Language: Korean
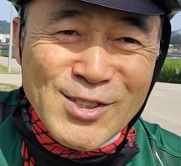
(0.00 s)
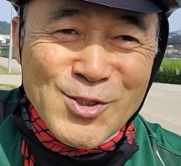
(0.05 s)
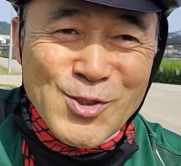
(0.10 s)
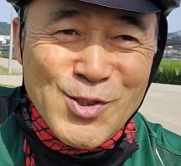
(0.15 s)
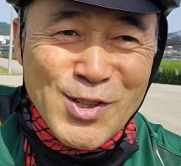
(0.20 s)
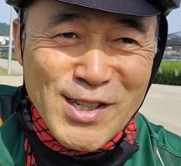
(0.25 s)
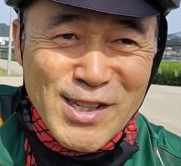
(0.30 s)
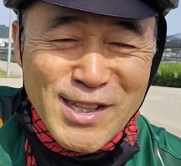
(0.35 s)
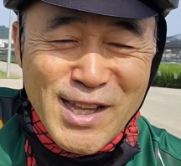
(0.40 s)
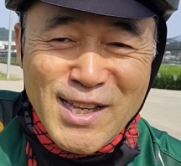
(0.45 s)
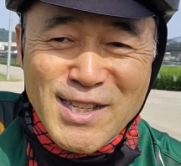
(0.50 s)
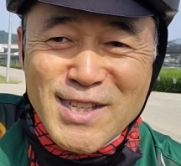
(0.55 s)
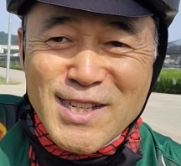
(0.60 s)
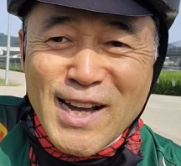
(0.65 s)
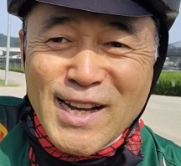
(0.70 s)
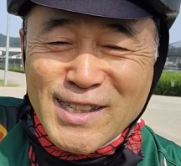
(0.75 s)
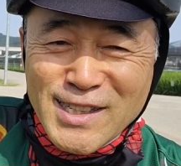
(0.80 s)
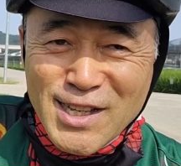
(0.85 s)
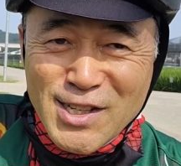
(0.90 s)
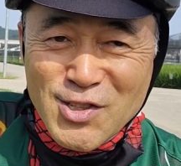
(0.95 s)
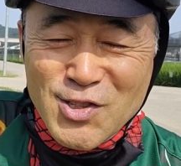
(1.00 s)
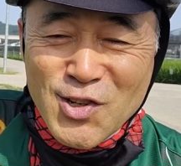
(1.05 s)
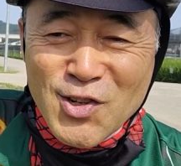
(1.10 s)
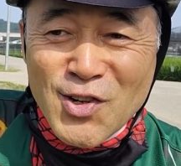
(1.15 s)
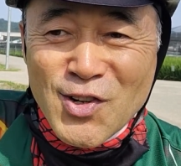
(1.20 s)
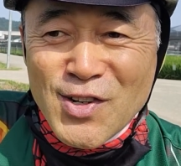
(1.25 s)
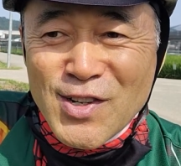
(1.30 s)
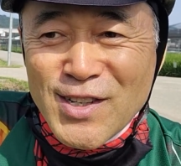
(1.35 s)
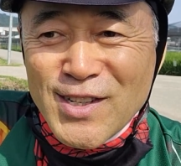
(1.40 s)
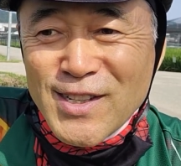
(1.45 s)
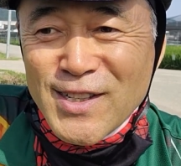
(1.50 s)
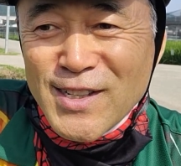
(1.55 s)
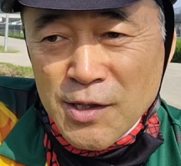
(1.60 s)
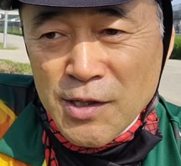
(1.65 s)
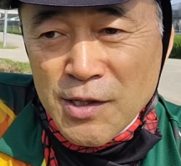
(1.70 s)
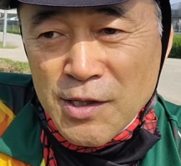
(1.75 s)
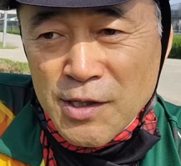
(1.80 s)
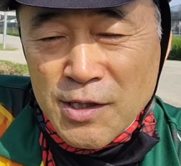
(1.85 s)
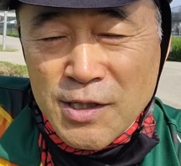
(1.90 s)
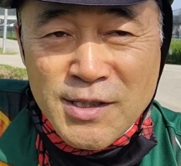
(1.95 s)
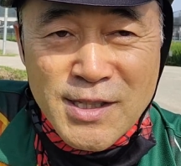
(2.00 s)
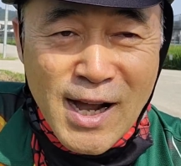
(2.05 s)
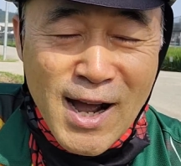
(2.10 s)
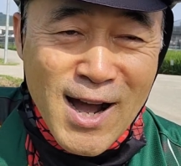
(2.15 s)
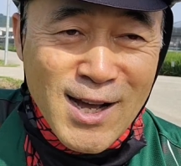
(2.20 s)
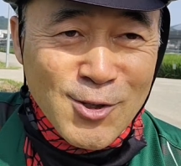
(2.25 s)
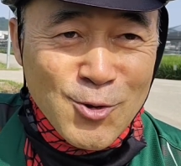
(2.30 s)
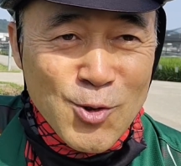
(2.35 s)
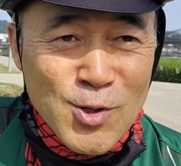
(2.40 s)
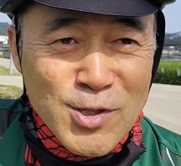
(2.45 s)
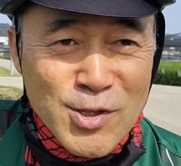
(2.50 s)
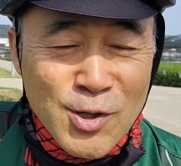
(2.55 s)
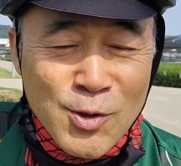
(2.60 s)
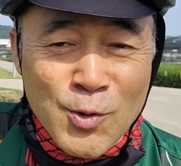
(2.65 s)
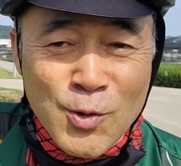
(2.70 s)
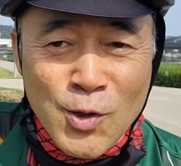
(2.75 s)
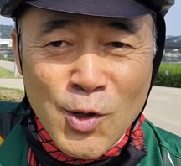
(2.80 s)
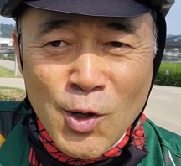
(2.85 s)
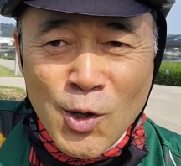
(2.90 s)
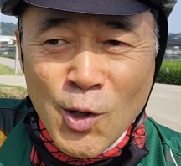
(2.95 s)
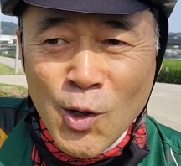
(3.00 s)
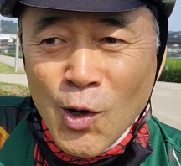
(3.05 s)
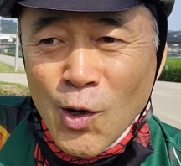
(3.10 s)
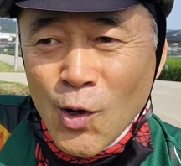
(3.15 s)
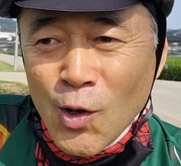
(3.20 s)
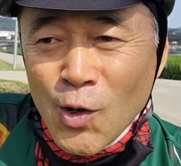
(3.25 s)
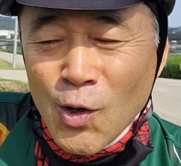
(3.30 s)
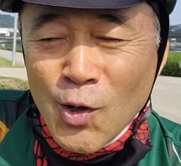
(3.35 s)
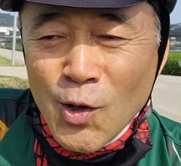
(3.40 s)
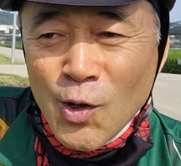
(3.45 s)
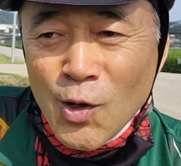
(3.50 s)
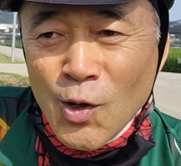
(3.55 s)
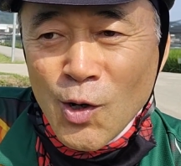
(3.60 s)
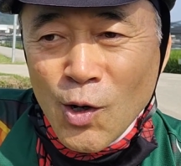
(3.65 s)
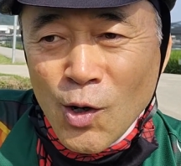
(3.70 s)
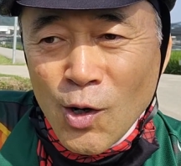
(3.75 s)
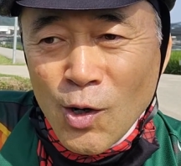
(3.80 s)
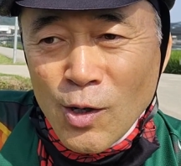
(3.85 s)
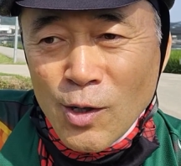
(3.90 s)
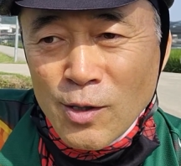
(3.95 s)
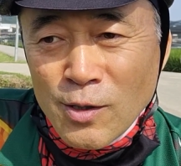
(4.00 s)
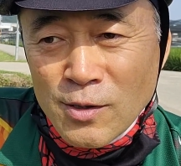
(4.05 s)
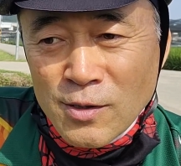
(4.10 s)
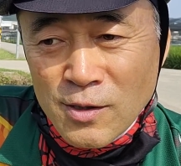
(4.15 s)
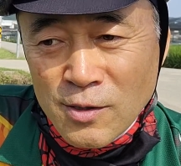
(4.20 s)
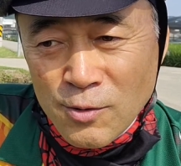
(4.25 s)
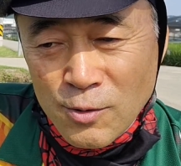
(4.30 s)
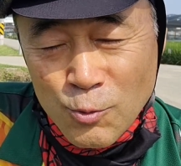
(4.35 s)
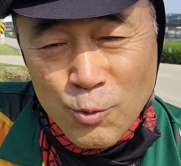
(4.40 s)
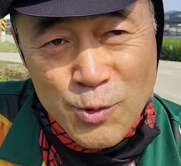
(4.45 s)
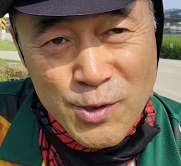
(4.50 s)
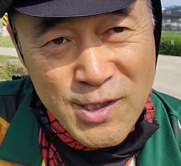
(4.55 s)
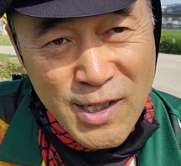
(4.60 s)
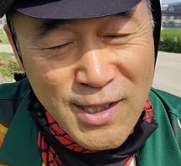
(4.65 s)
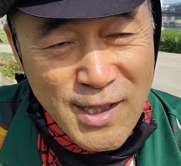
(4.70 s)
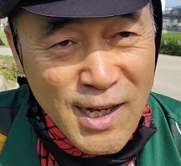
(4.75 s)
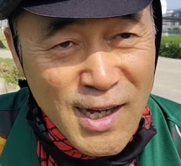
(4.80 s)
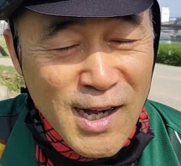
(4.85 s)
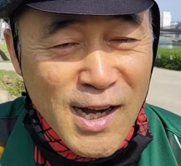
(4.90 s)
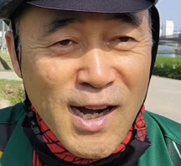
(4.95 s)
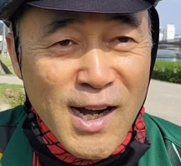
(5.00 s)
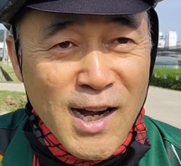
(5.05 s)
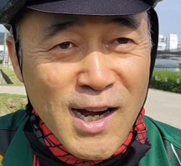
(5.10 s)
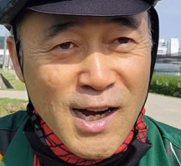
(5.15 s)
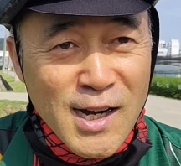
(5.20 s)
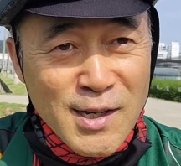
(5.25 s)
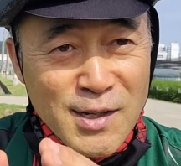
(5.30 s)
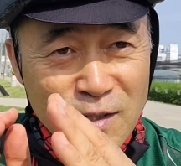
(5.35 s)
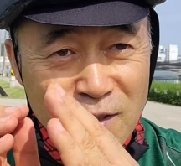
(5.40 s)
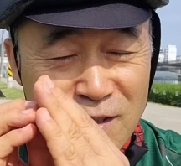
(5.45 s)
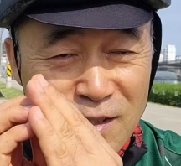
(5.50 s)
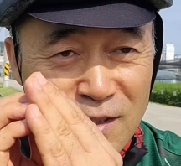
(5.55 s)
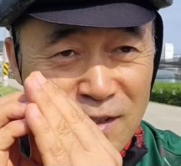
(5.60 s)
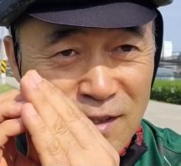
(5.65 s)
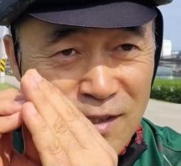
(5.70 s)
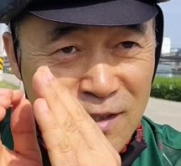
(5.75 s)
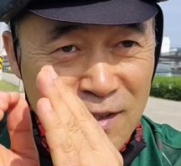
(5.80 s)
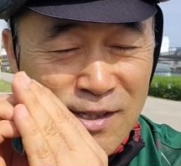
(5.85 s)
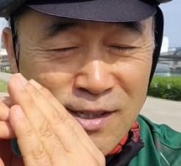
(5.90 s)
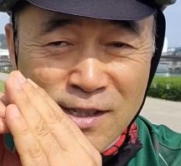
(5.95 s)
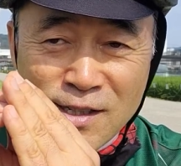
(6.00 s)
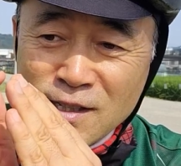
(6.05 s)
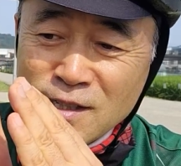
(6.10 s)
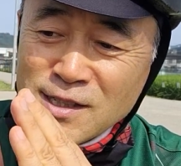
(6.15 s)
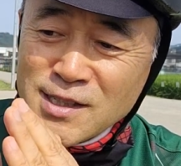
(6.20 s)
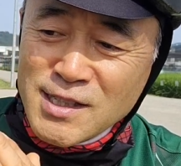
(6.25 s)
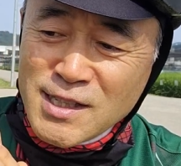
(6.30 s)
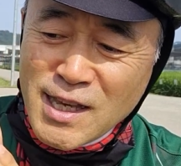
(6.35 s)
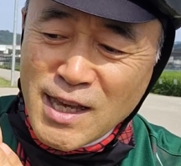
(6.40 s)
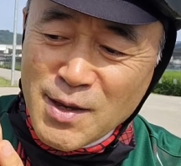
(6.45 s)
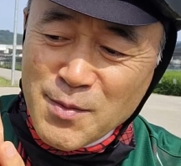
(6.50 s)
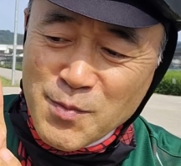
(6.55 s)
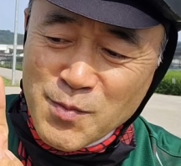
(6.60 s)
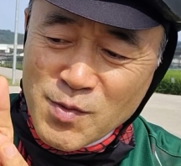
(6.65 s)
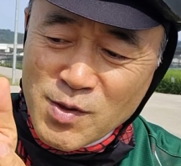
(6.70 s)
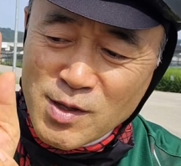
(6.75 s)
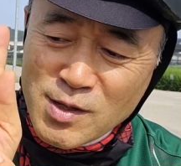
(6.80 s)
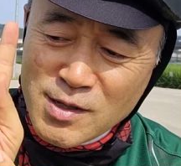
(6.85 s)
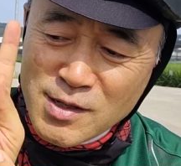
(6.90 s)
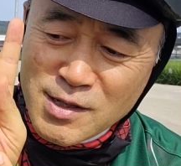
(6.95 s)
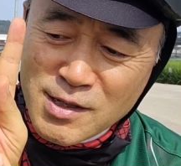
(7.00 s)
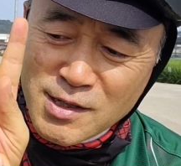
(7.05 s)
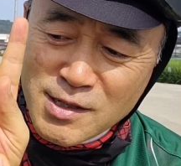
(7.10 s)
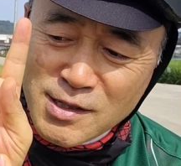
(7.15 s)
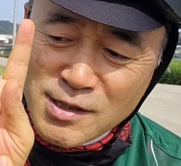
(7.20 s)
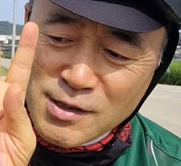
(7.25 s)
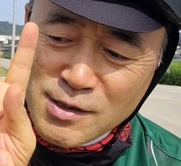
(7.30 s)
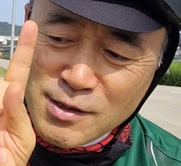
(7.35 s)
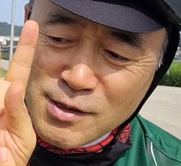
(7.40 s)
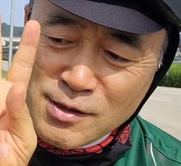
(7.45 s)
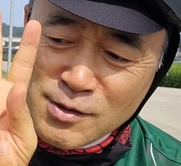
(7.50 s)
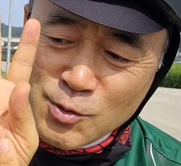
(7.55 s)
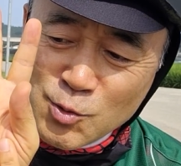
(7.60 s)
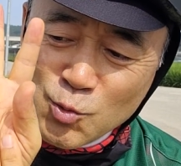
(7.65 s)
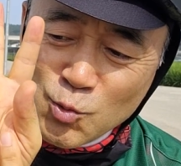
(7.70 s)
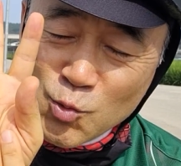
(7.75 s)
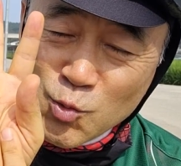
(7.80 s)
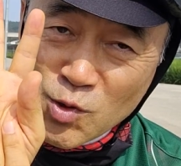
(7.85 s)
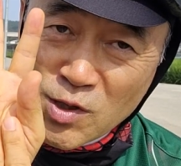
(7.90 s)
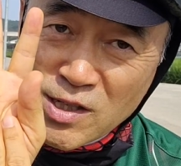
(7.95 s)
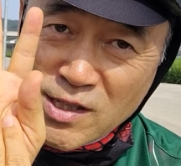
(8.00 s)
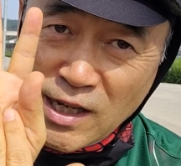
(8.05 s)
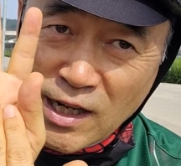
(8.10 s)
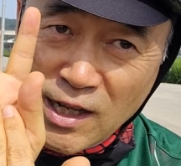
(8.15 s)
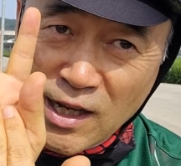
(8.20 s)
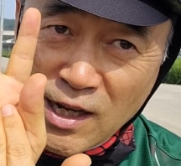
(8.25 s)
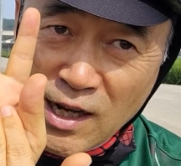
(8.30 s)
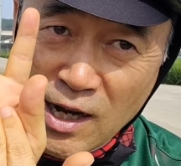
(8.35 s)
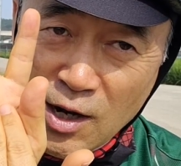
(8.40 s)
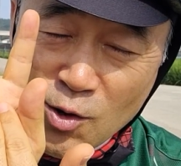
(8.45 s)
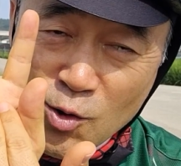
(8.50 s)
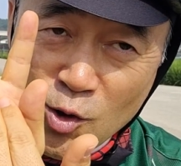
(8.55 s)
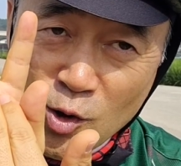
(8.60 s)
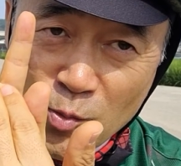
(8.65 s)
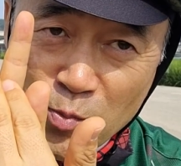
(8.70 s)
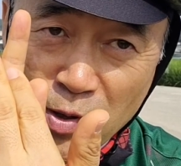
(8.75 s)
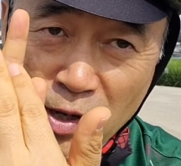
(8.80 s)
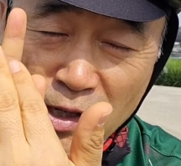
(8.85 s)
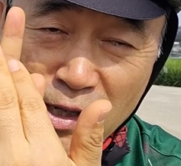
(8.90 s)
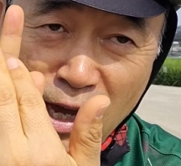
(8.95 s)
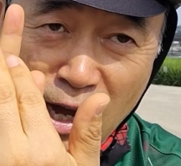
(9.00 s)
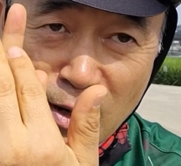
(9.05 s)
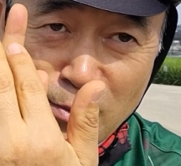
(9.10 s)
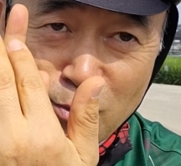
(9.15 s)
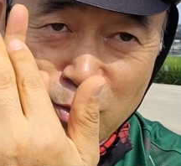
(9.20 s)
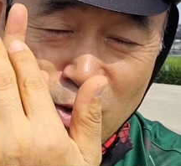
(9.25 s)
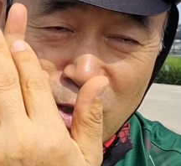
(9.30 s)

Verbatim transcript: 수정이 되지는 않겠죠 근데 확률적으로 어, 웃자다가 어, 이게 수술이 자라갖고 벽이안